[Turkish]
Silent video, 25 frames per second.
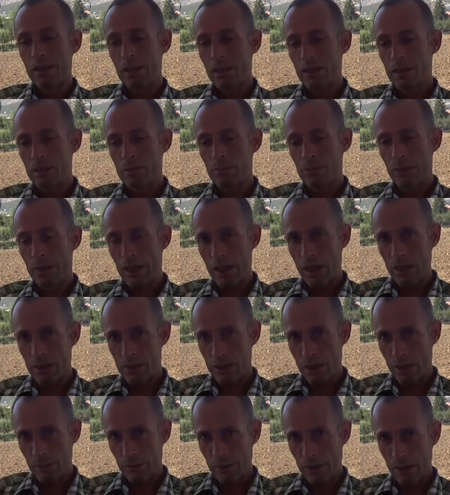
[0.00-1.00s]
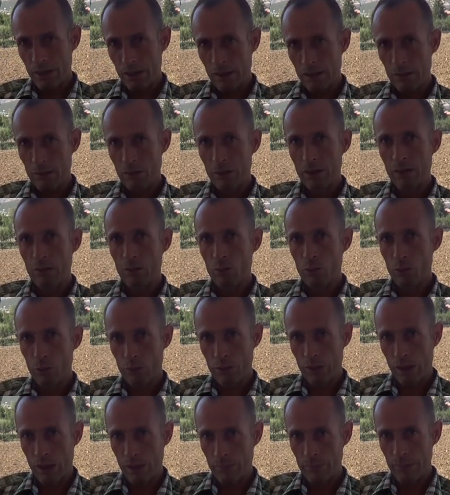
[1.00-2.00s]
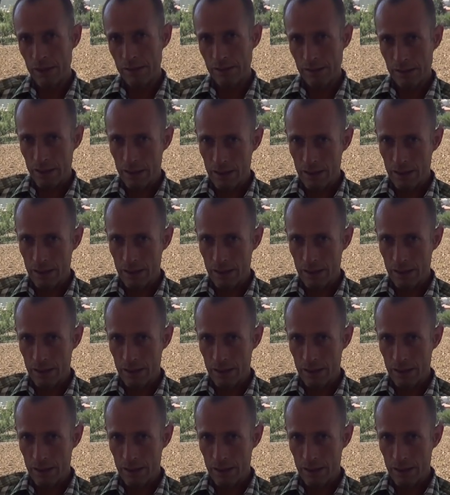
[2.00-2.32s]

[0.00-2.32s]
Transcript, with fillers: Hiçbir yaşamı kurtarmaz.